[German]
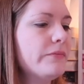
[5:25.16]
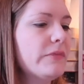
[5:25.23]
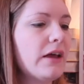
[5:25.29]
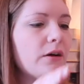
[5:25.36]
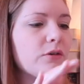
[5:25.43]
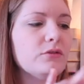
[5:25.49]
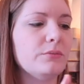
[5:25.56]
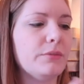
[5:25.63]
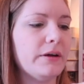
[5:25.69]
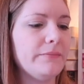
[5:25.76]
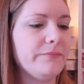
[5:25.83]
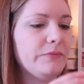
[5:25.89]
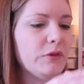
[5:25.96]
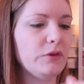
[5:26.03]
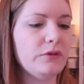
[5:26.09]
eine Hausnummer,
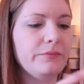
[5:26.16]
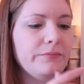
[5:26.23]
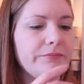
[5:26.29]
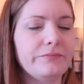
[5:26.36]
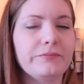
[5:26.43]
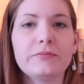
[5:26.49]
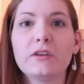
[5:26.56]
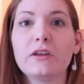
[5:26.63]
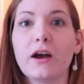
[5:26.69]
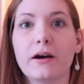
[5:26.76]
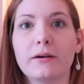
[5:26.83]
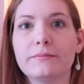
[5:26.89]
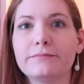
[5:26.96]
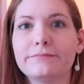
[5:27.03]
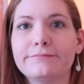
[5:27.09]
ne? Ja.
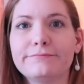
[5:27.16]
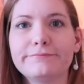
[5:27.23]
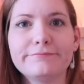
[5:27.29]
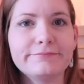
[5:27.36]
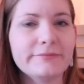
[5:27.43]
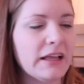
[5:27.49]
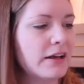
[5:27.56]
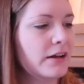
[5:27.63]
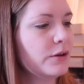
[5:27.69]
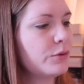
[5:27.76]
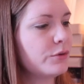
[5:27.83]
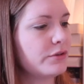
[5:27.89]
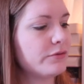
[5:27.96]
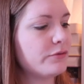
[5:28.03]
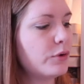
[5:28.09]
Hm.
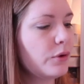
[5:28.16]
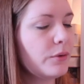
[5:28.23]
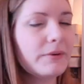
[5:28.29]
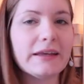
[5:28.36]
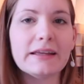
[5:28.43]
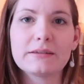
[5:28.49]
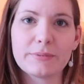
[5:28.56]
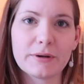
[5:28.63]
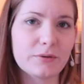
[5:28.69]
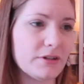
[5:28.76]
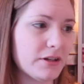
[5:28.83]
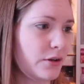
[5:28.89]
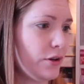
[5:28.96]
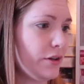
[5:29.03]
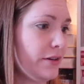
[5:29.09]
Gut, worum geht's bei
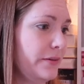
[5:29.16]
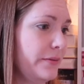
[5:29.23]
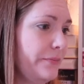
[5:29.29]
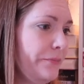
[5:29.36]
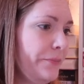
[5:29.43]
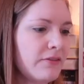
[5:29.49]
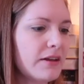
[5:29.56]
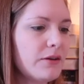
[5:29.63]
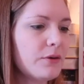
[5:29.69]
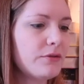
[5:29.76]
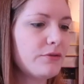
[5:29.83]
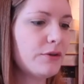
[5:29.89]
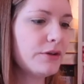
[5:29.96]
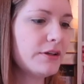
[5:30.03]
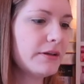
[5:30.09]
Unterleuten? Wer nur einen
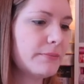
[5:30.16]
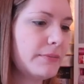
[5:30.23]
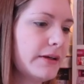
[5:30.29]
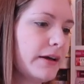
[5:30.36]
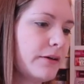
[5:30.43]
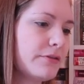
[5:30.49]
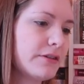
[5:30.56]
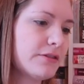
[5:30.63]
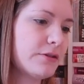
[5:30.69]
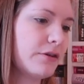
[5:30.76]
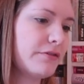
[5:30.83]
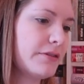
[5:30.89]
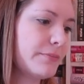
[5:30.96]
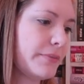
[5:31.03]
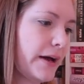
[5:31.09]
flüchtigen Blick auf das
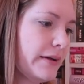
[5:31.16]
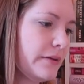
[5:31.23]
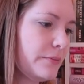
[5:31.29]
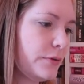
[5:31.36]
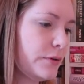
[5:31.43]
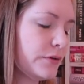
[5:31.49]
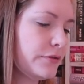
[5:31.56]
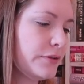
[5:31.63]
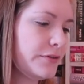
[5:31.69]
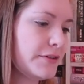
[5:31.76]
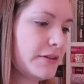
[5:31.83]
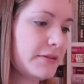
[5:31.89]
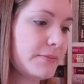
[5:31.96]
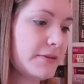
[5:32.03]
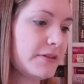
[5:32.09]
Dorf in Brandenburg wirft,
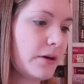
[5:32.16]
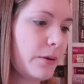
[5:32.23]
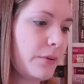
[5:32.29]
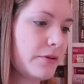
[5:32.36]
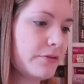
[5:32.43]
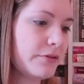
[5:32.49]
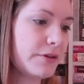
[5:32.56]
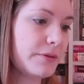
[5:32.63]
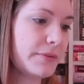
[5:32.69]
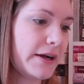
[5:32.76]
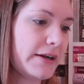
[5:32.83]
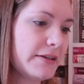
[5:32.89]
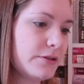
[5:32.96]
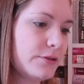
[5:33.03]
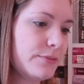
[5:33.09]
ist bezaubert von dem
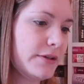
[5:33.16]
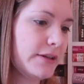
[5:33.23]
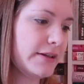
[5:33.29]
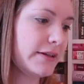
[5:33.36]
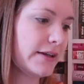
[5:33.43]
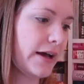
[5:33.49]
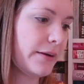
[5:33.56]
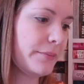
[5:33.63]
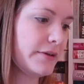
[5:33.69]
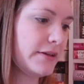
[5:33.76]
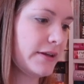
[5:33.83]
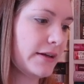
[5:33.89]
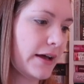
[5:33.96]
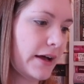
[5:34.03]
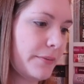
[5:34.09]
altertümlichen Namen
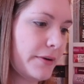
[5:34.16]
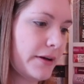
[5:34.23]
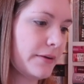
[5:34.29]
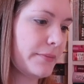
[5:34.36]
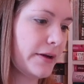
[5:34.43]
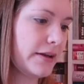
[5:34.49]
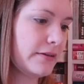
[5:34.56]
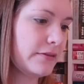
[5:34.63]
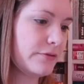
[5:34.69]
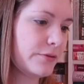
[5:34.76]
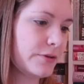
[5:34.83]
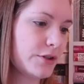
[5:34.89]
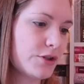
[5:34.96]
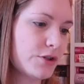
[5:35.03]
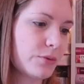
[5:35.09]
der Nachbargemeinden,
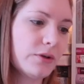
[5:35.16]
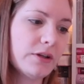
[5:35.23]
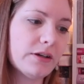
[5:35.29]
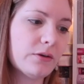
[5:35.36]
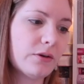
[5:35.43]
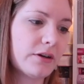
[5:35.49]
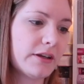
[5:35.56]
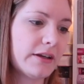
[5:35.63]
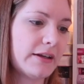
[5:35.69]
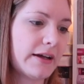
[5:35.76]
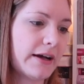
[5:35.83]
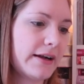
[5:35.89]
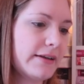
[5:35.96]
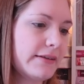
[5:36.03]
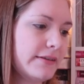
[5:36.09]
von den schrulligen
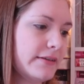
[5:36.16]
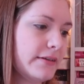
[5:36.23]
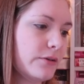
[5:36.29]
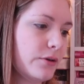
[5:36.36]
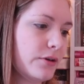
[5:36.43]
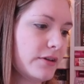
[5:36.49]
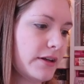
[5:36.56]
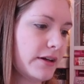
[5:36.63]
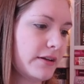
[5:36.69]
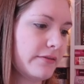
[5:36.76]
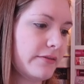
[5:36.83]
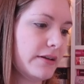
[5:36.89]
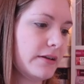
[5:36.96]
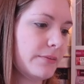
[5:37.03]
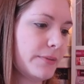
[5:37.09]
Originalen, die den Ort nach
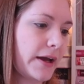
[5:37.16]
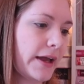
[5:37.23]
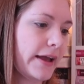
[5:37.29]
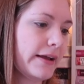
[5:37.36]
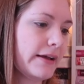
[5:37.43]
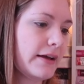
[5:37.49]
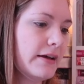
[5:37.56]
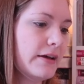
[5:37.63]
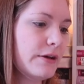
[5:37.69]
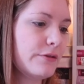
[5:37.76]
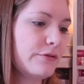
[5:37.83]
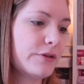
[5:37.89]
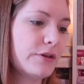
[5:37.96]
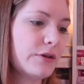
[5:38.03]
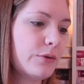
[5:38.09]
der Wende prägen,
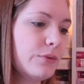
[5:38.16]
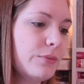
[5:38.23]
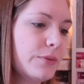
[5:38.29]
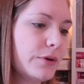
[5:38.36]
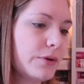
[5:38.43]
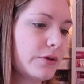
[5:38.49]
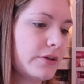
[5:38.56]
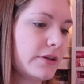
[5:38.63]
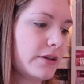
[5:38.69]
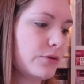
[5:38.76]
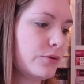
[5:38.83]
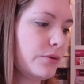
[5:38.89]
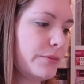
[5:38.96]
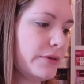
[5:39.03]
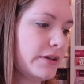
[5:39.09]
von der unberührten
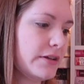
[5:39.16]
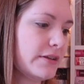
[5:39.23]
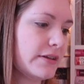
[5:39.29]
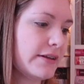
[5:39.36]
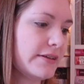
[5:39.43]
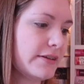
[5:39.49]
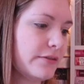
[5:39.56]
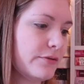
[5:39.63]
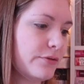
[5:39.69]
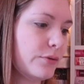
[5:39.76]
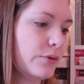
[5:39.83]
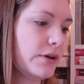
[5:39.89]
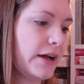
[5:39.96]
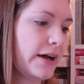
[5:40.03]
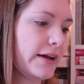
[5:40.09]
Natur mit den seltenen
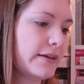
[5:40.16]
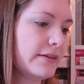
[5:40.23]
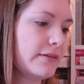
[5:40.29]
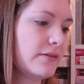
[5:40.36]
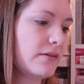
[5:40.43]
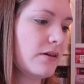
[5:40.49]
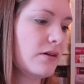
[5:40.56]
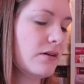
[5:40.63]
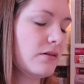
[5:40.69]
Vogelarten.